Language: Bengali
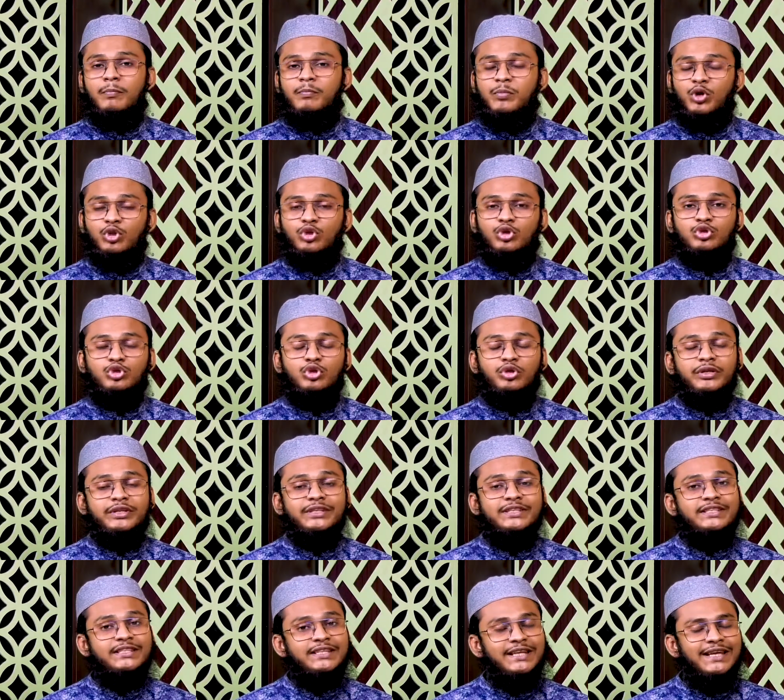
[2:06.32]
প্রিয় দর্শক
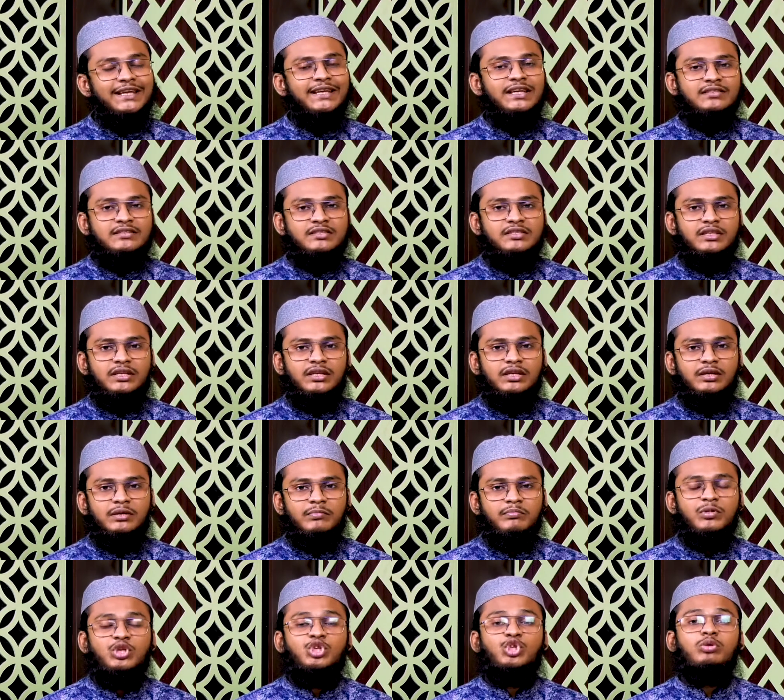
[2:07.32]
সেই কাজটি
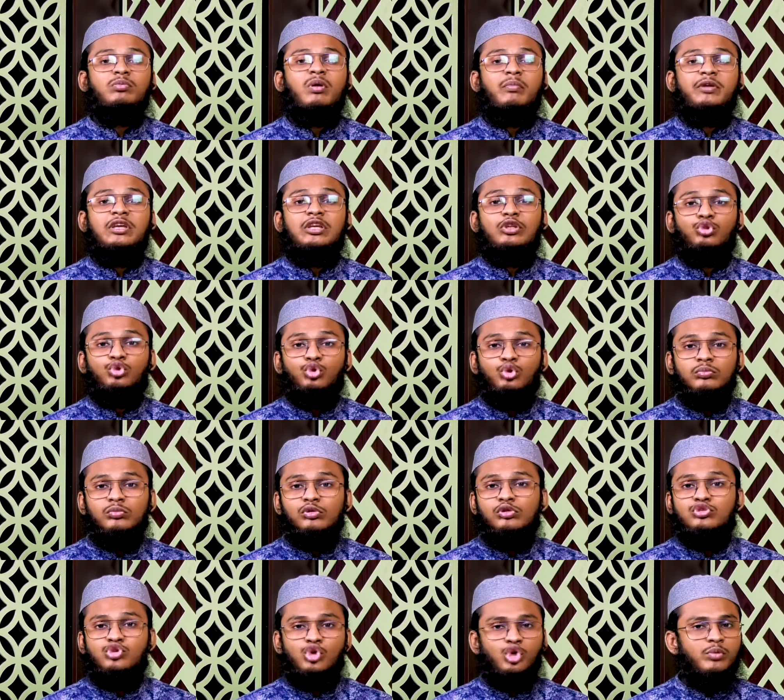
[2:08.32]
বিশ্বব্যাপী
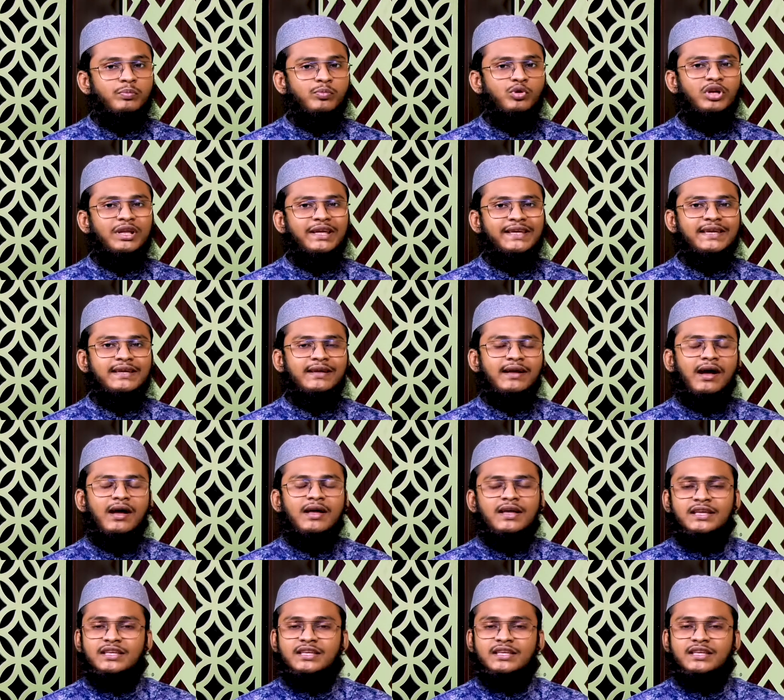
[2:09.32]
তুমুল জনপ্রিয় লেখিকা